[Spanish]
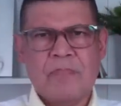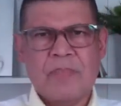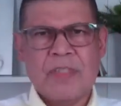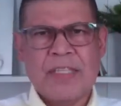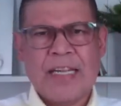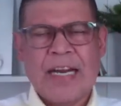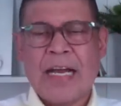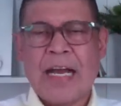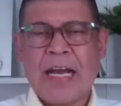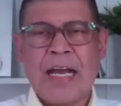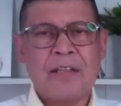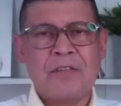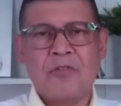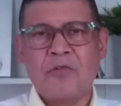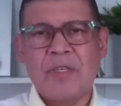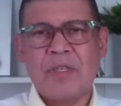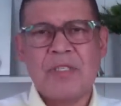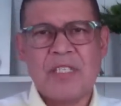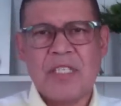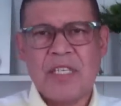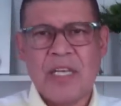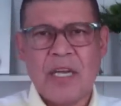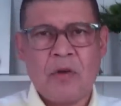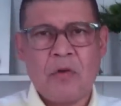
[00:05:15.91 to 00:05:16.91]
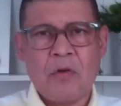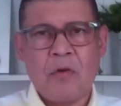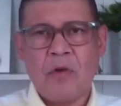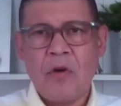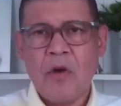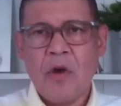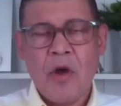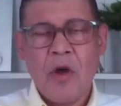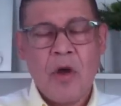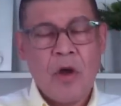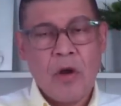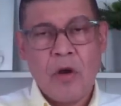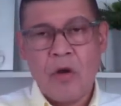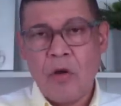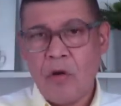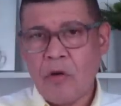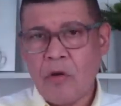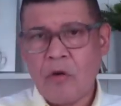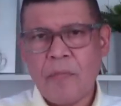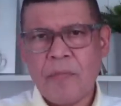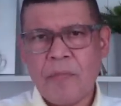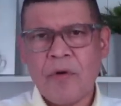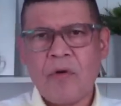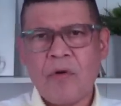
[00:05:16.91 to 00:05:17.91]
tragando en seco
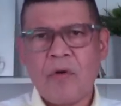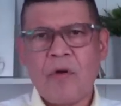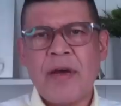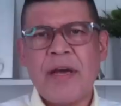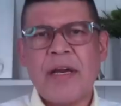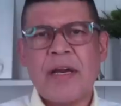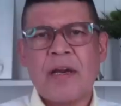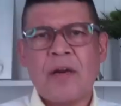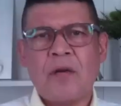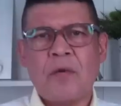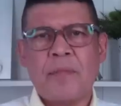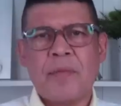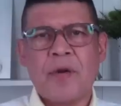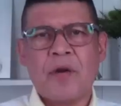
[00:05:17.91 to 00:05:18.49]
loco por cogerlo,